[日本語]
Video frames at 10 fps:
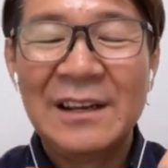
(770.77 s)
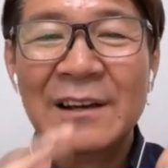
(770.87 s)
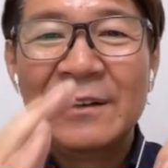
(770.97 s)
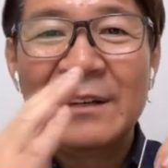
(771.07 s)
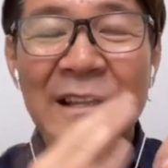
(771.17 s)

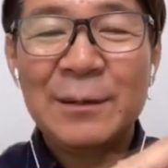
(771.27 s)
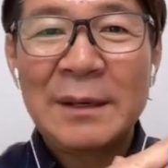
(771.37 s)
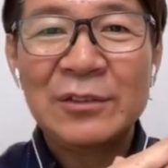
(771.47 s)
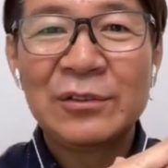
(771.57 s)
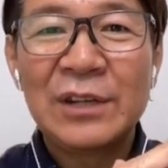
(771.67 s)
で
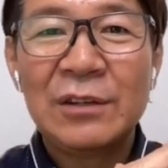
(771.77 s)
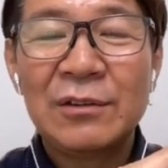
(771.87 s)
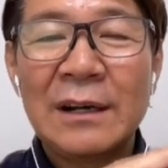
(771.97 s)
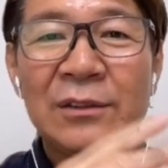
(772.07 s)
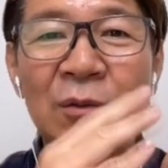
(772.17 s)
今言ってるの
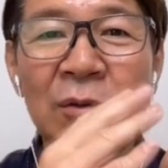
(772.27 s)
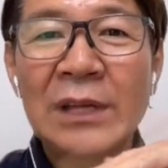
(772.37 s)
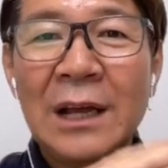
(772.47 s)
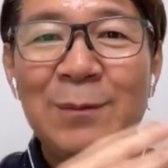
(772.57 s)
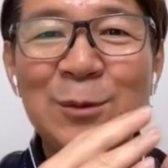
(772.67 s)
は
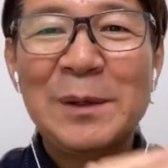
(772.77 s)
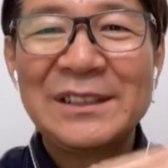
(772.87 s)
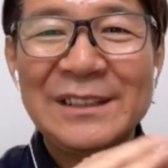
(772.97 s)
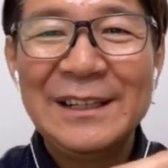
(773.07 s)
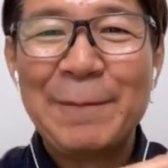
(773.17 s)
ノータイプ
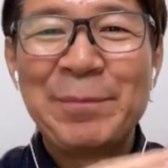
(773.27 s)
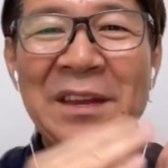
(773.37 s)
別に